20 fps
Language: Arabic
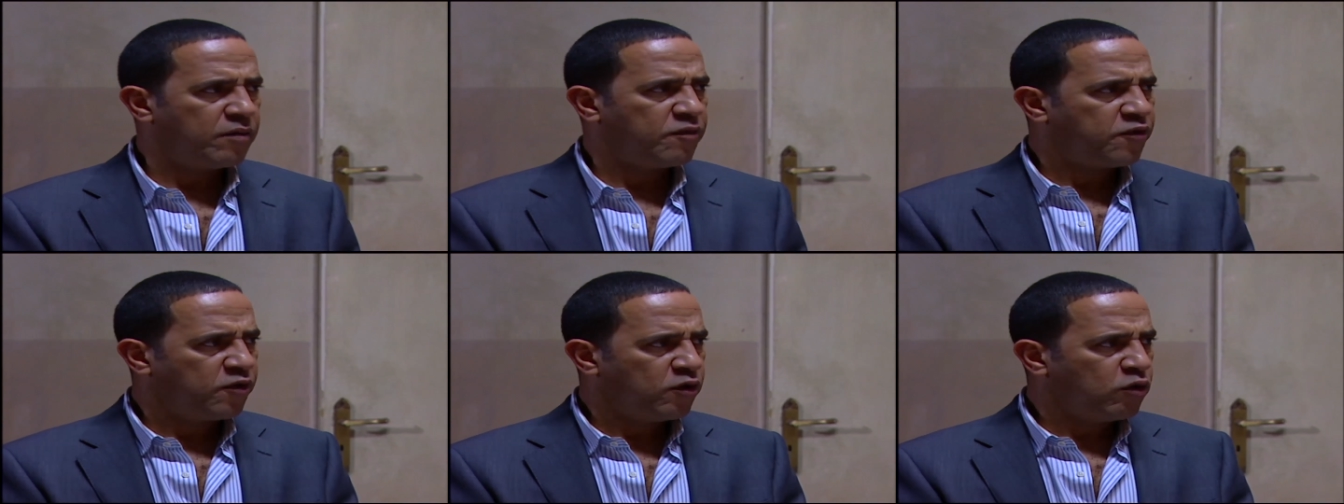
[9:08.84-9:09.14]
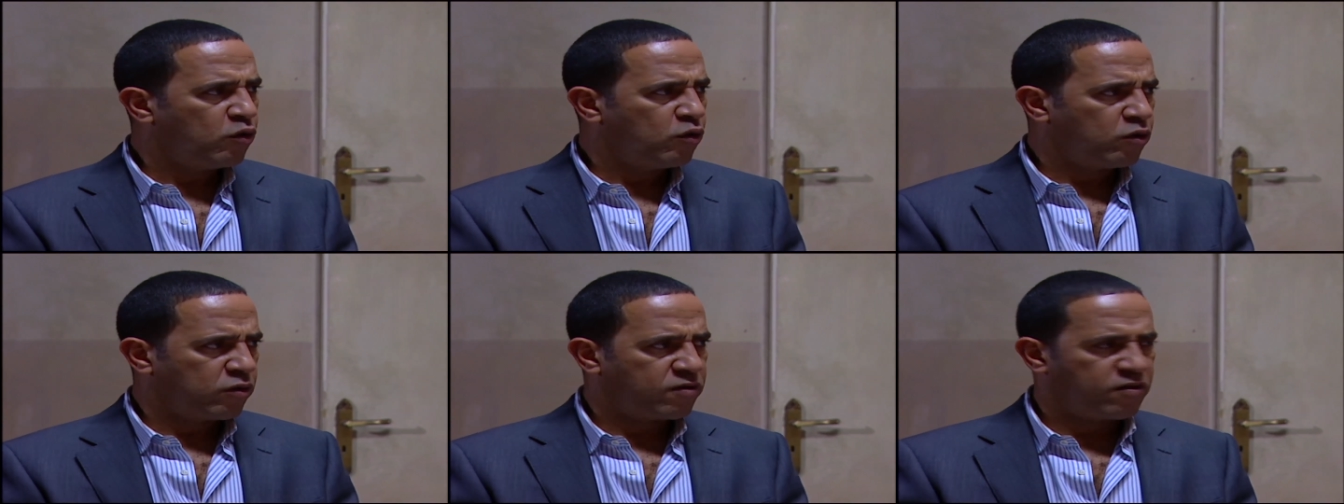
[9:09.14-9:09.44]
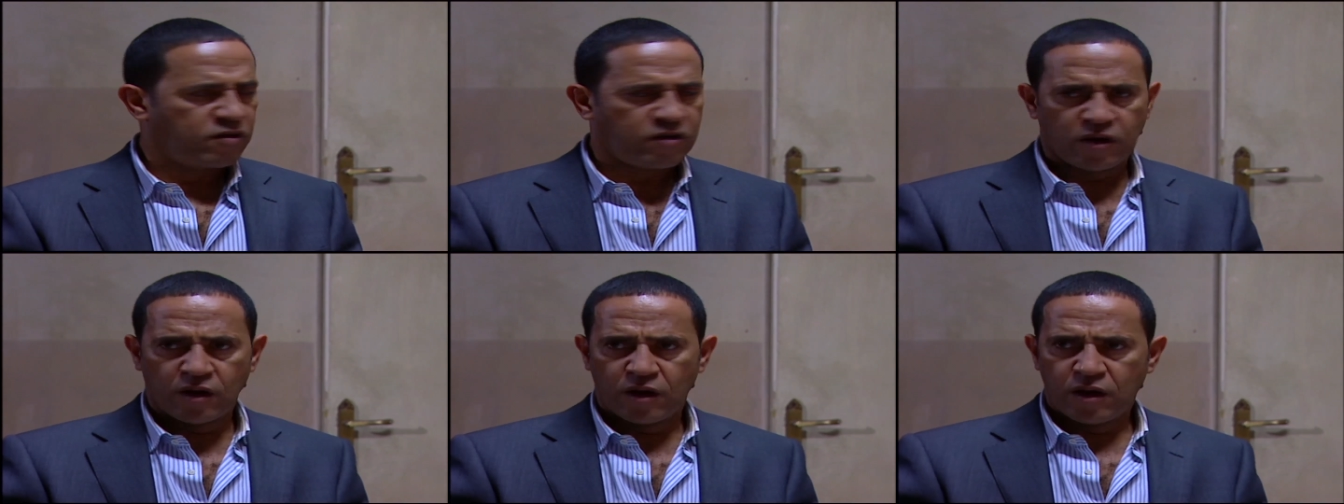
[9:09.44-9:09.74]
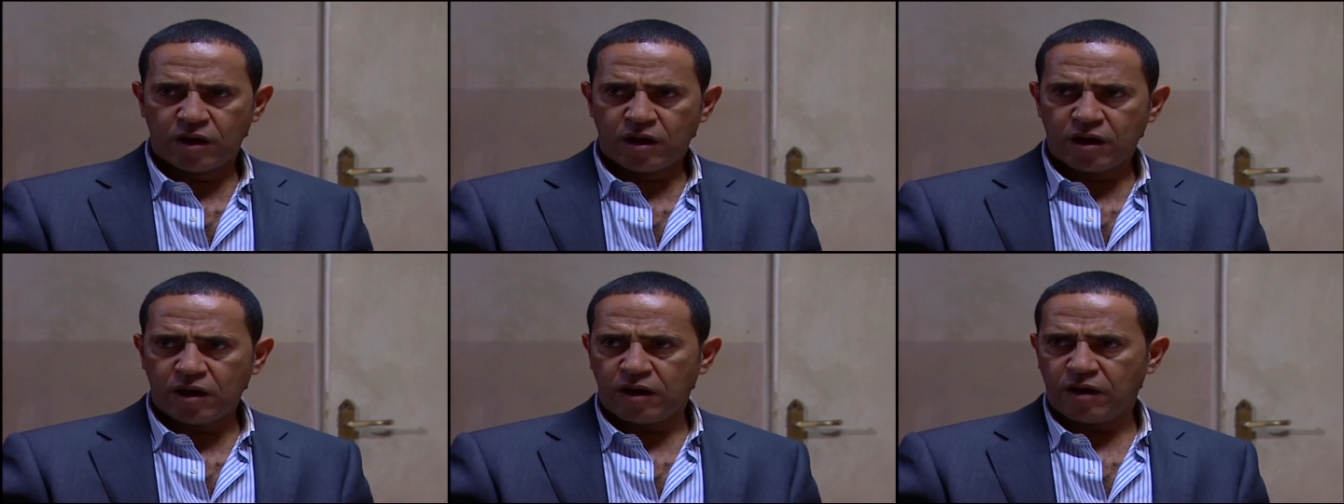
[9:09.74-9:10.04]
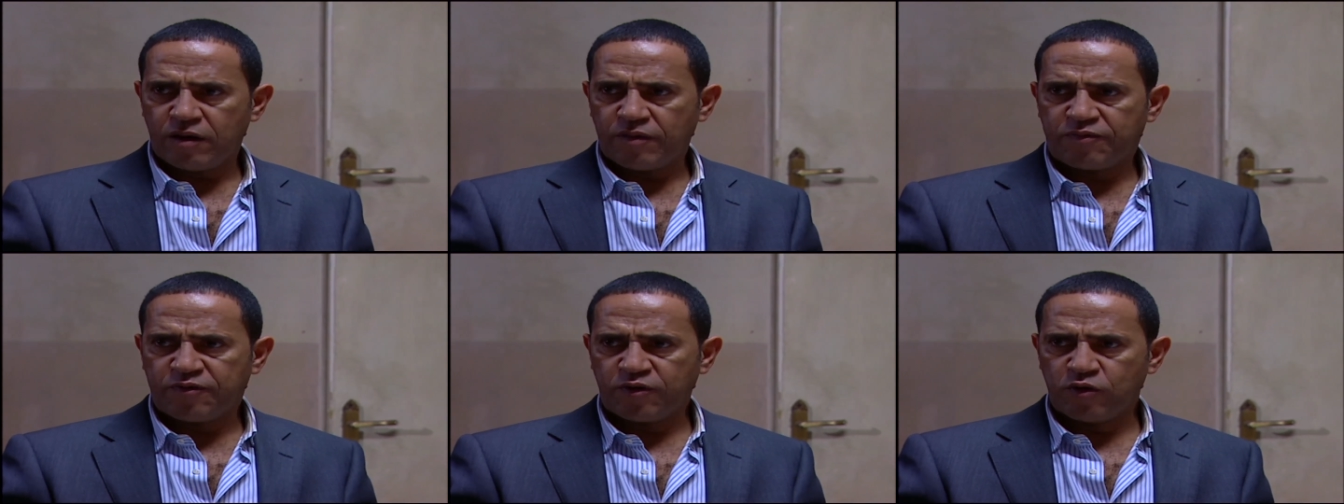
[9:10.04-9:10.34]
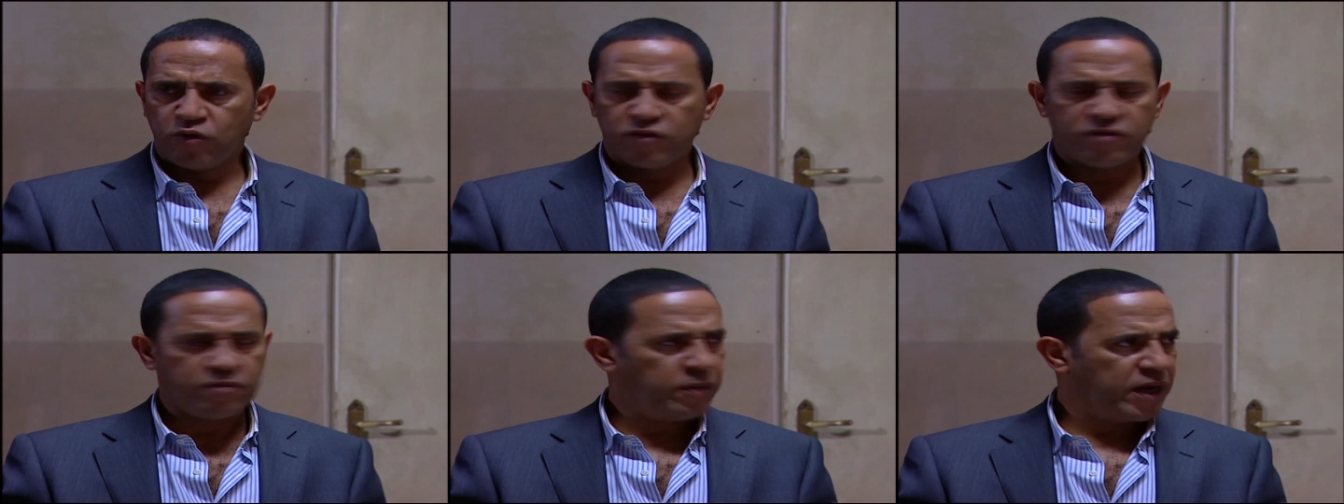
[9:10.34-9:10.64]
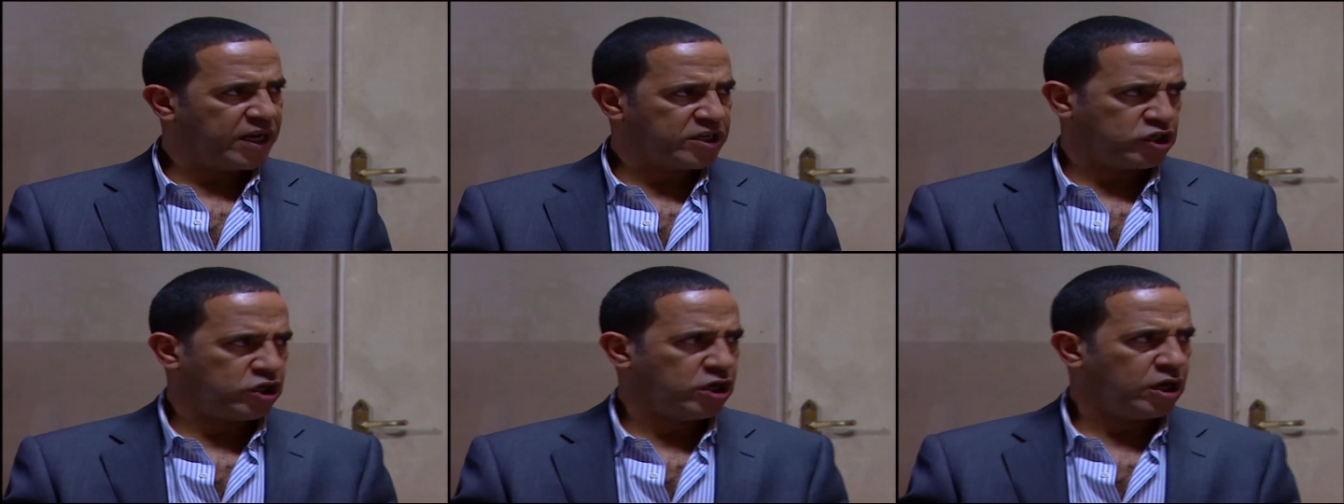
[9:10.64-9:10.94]
فلوس فلوس
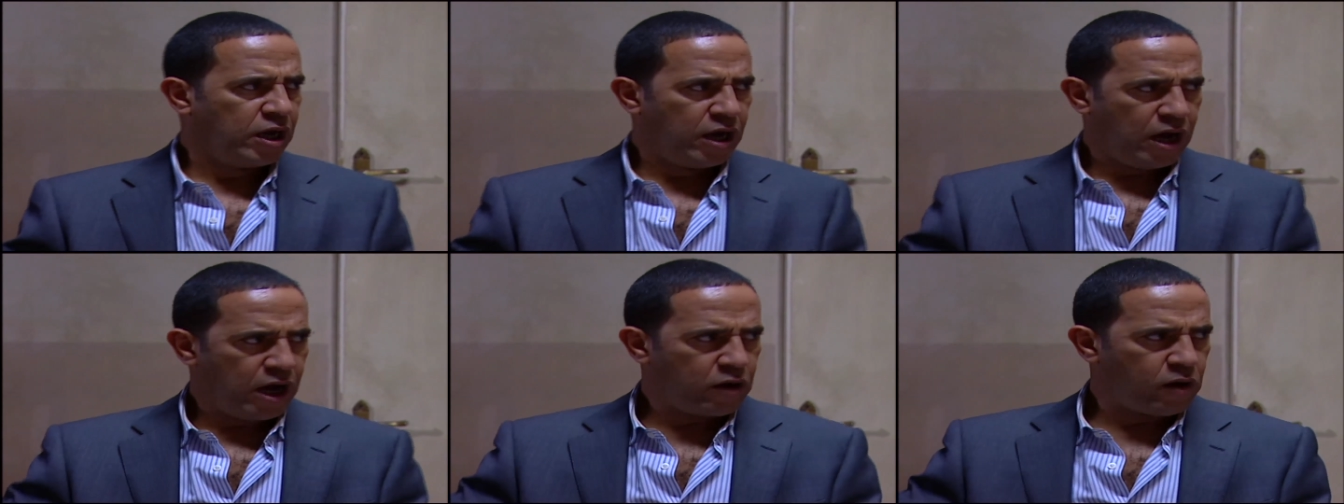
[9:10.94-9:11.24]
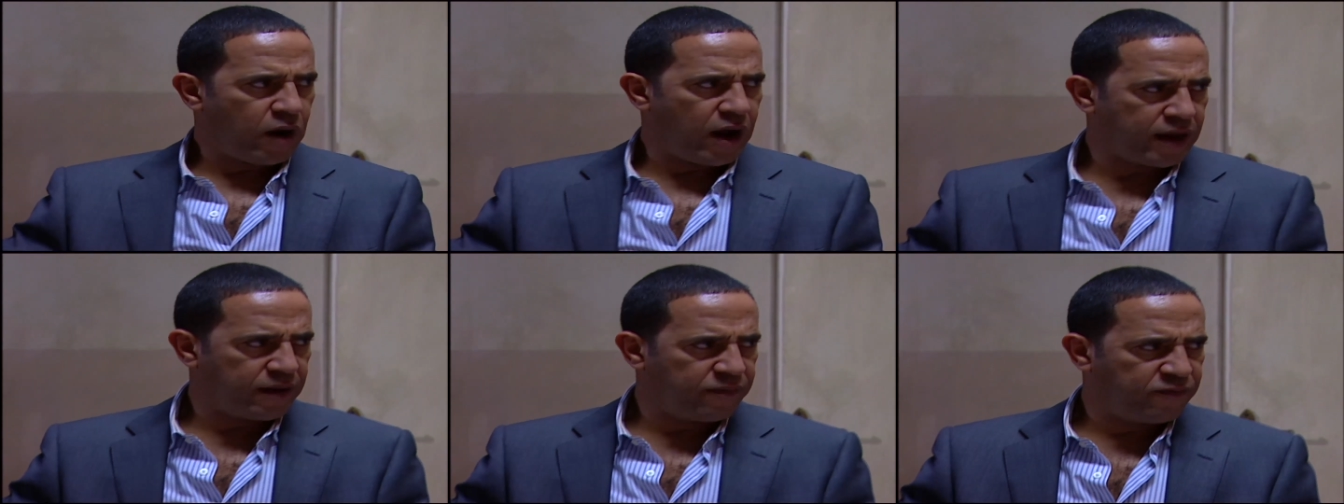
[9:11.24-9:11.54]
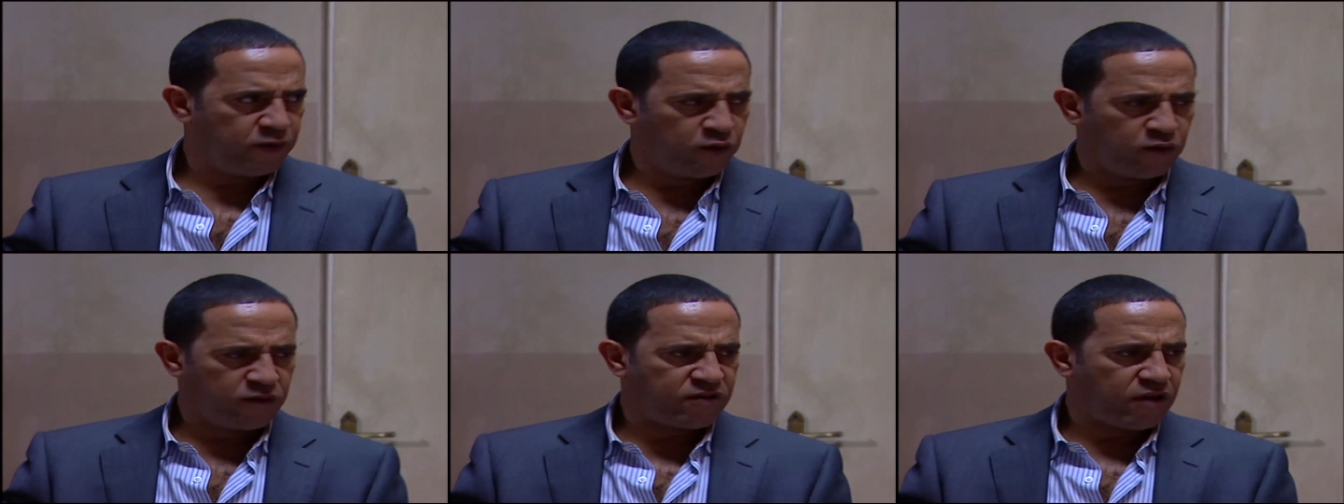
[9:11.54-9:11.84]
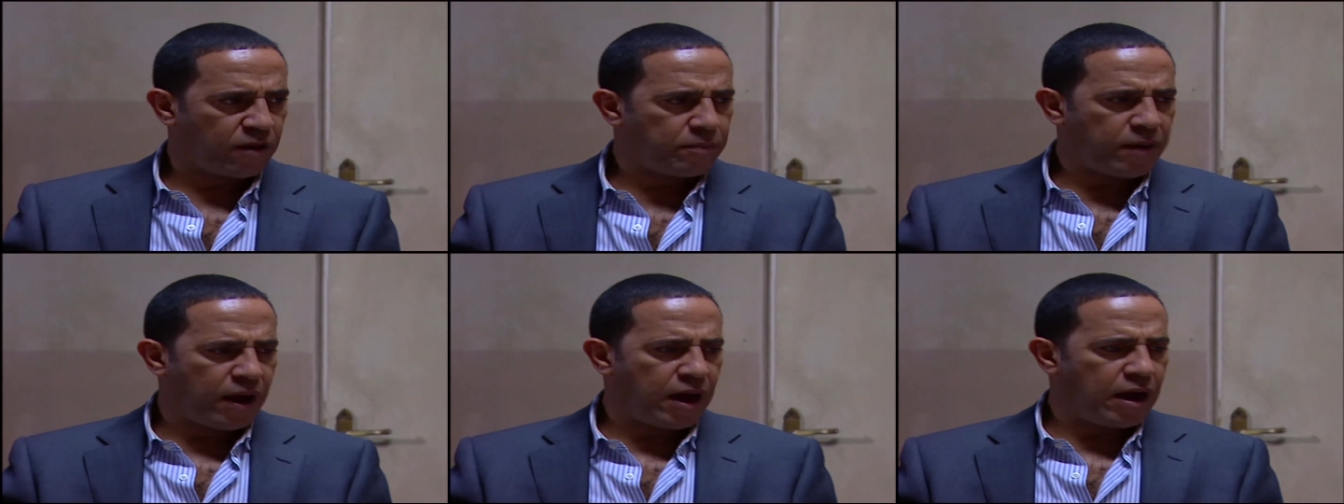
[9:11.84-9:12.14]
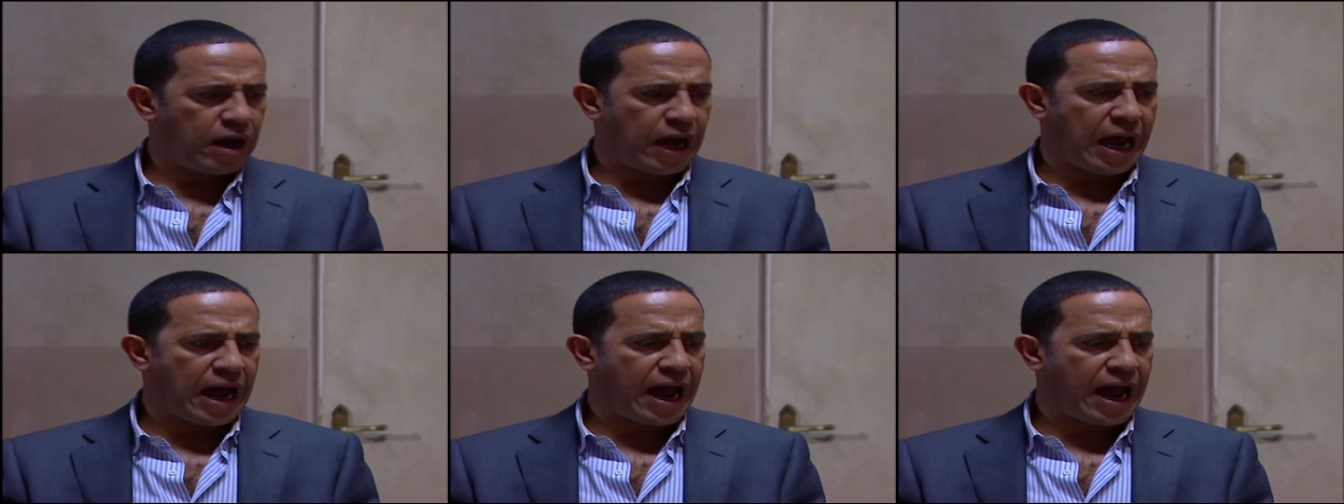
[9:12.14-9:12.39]
ماشي اروح اجيب فلوس طب آه، آه،